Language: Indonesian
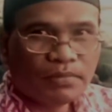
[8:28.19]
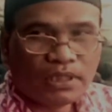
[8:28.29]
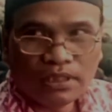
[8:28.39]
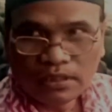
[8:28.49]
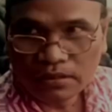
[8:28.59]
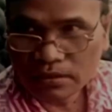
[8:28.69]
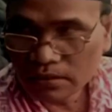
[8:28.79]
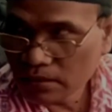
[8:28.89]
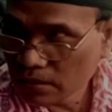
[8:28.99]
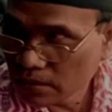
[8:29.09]
Padahal
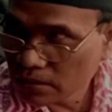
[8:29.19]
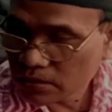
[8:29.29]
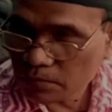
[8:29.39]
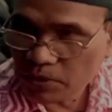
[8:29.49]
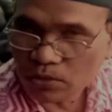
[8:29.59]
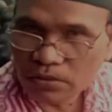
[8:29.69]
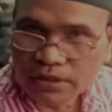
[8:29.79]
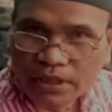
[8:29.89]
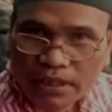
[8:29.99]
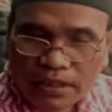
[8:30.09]

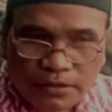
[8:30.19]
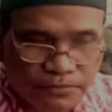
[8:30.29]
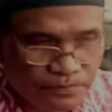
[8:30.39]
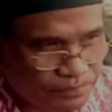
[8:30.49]
sebetulnya